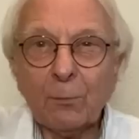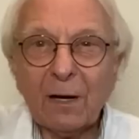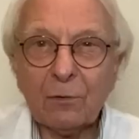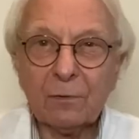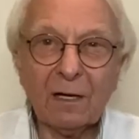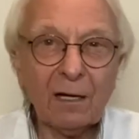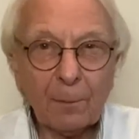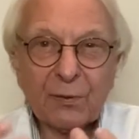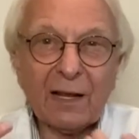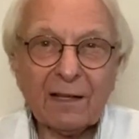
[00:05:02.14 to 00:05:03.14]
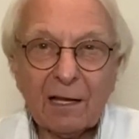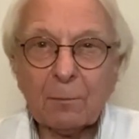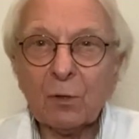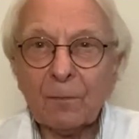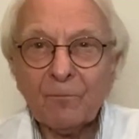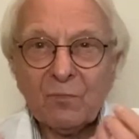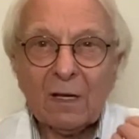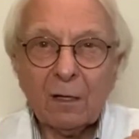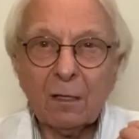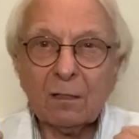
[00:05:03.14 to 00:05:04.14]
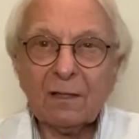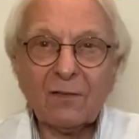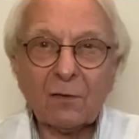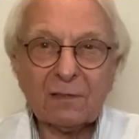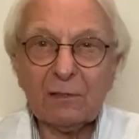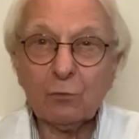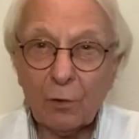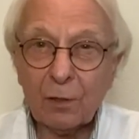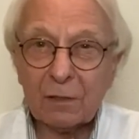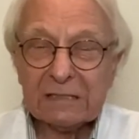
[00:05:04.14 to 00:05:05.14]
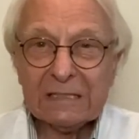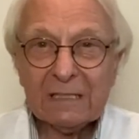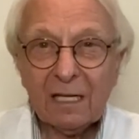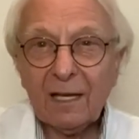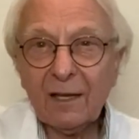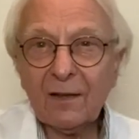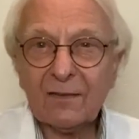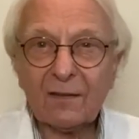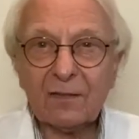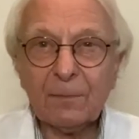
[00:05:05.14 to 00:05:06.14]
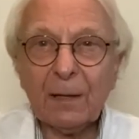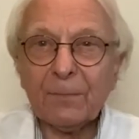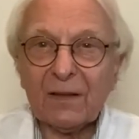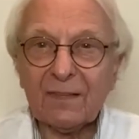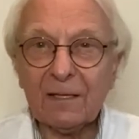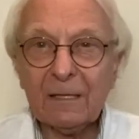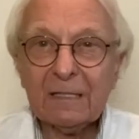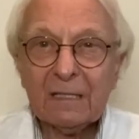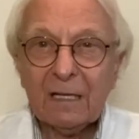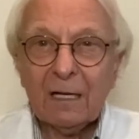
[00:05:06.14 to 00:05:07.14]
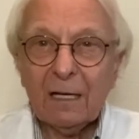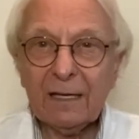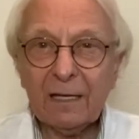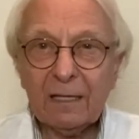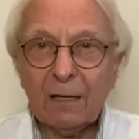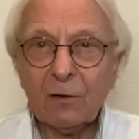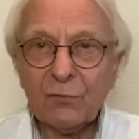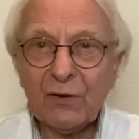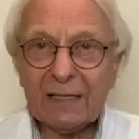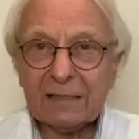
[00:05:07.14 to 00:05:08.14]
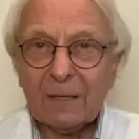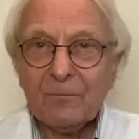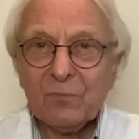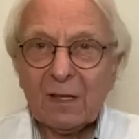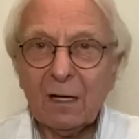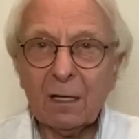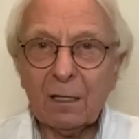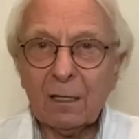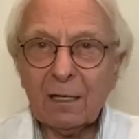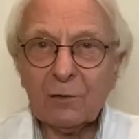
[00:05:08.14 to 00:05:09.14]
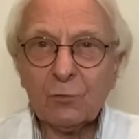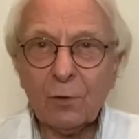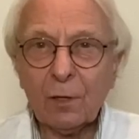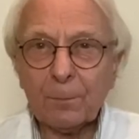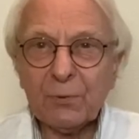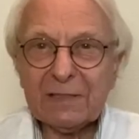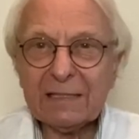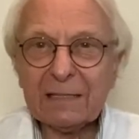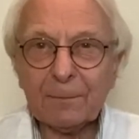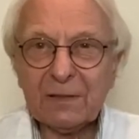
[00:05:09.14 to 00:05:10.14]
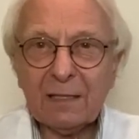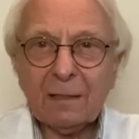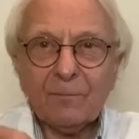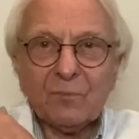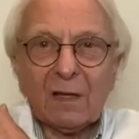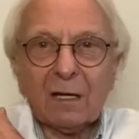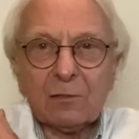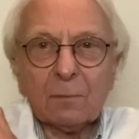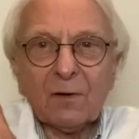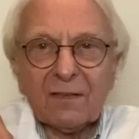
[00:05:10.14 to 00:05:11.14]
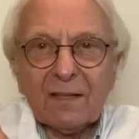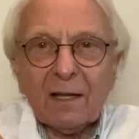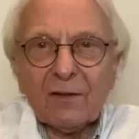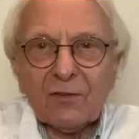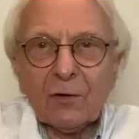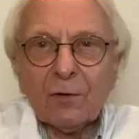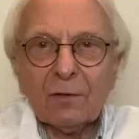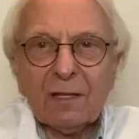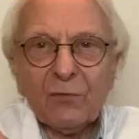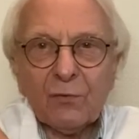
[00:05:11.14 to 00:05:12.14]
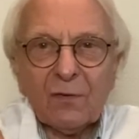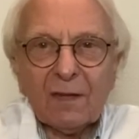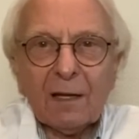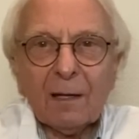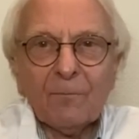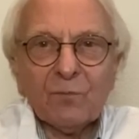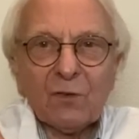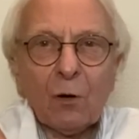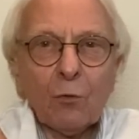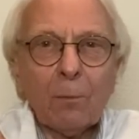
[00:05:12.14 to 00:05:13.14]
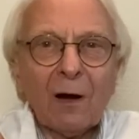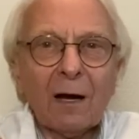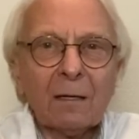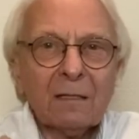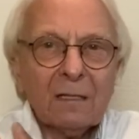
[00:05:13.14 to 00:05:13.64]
mal, elle a pris également des antidouleurs. Et ça s'est bien passé. Et en fait, la douleur, petit à petit, a commencé à se diffuser dans le bras,